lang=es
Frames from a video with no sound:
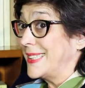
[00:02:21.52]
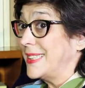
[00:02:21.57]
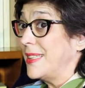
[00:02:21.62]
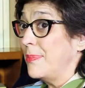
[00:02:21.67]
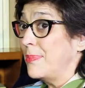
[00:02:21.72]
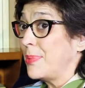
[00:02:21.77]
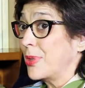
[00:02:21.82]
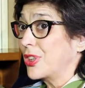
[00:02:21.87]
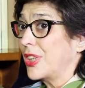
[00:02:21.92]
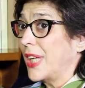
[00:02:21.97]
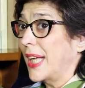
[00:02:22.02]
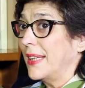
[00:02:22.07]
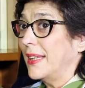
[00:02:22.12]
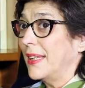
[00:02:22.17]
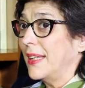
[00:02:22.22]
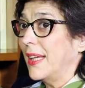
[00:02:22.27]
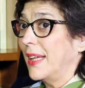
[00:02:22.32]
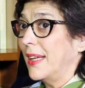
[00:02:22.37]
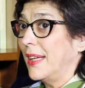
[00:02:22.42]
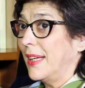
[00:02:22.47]
es
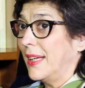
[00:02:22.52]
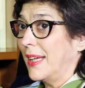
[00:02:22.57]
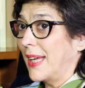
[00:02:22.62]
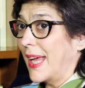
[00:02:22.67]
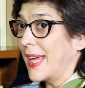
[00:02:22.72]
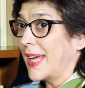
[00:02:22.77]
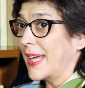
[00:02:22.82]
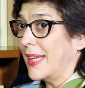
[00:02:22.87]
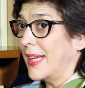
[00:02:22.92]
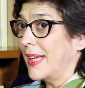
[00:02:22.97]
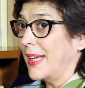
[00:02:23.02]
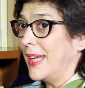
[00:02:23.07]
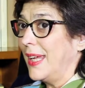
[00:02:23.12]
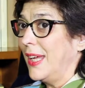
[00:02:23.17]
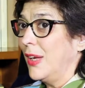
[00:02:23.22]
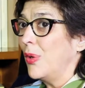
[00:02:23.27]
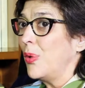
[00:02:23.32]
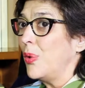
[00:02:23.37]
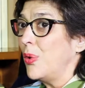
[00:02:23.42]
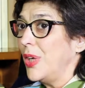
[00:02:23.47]
importante y que hay que
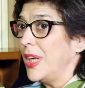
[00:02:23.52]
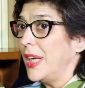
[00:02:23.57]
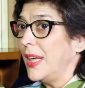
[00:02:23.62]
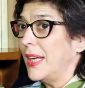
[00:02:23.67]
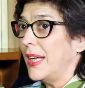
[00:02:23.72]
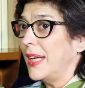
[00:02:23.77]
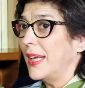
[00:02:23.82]
incluir